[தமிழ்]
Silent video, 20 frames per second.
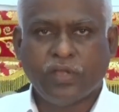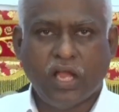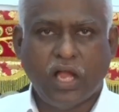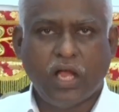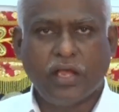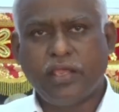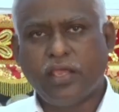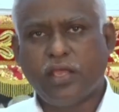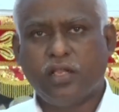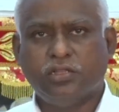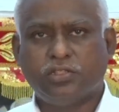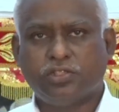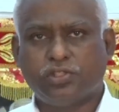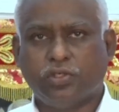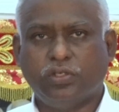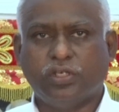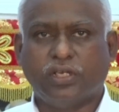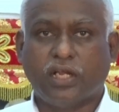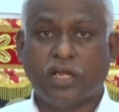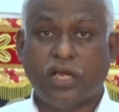ஆகையால்
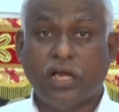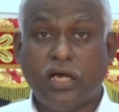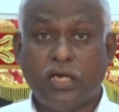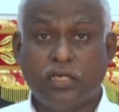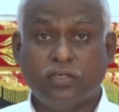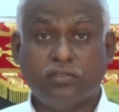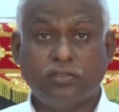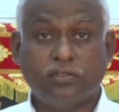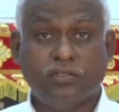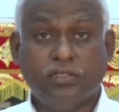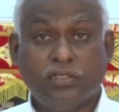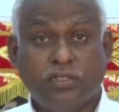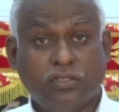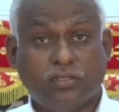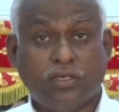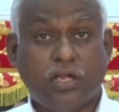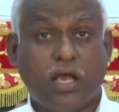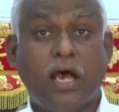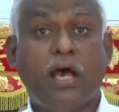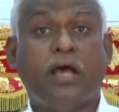சொல்லுகிறார்
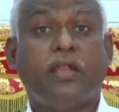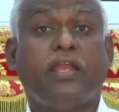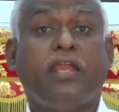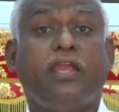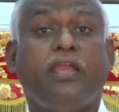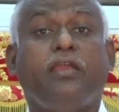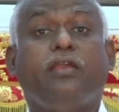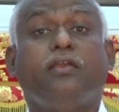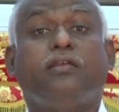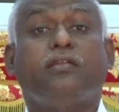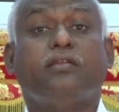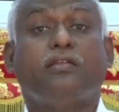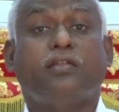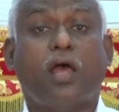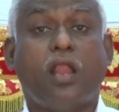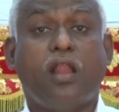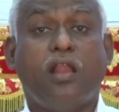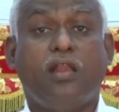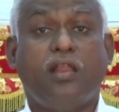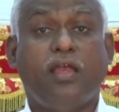நானே
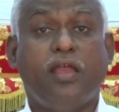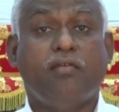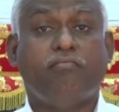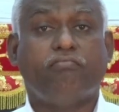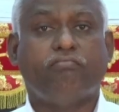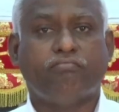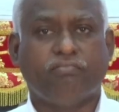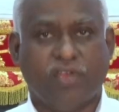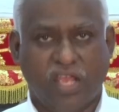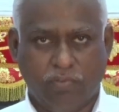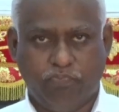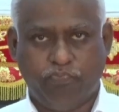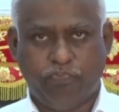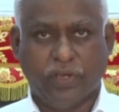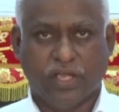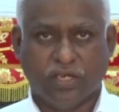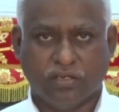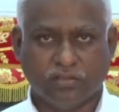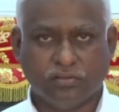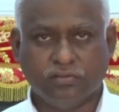நல்ல
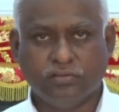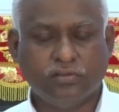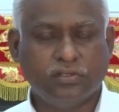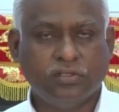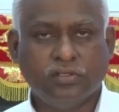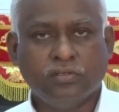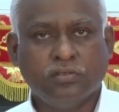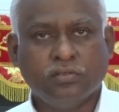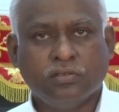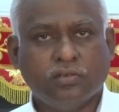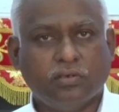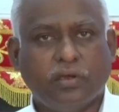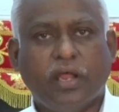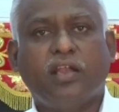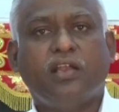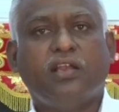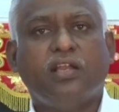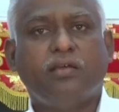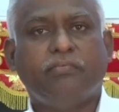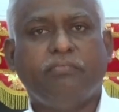மேப்பன்
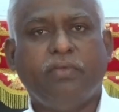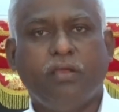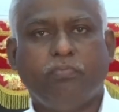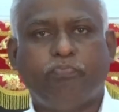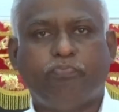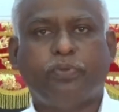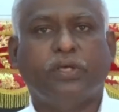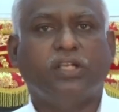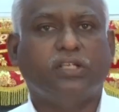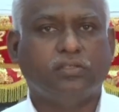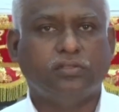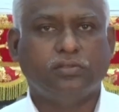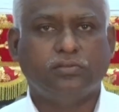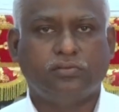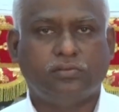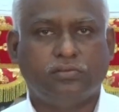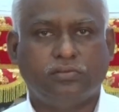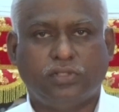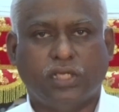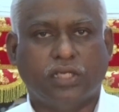நல்ல மேப்பன்
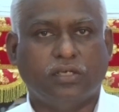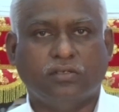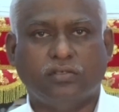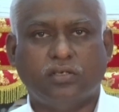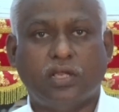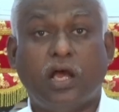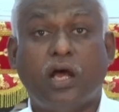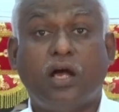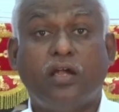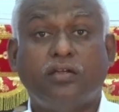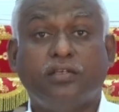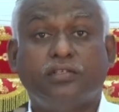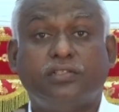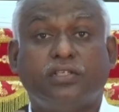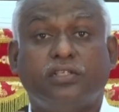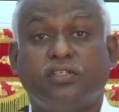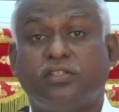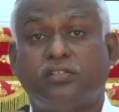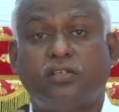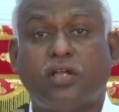தன்
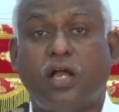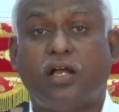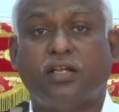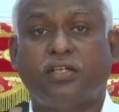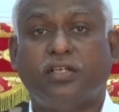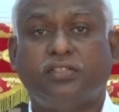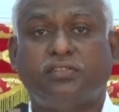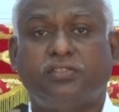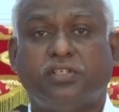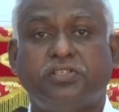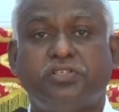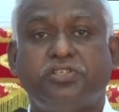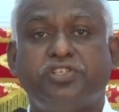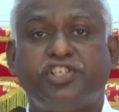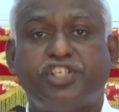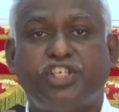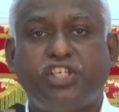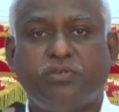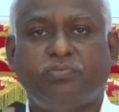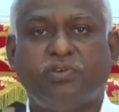ஆடுகளுக்காக தன்
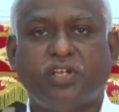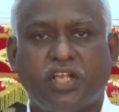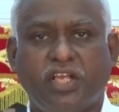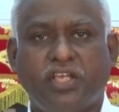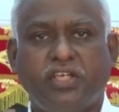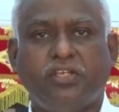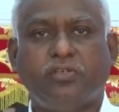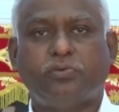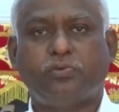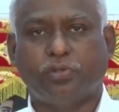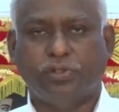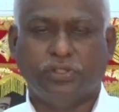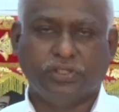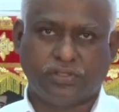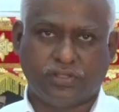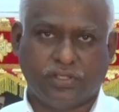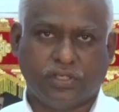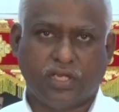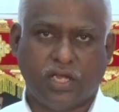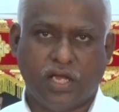ஜீவனை
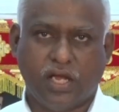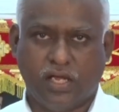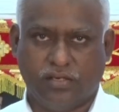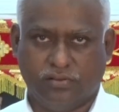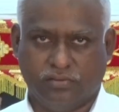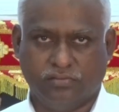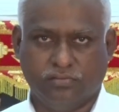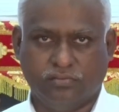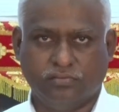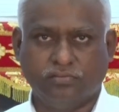கொடுக்கிறான்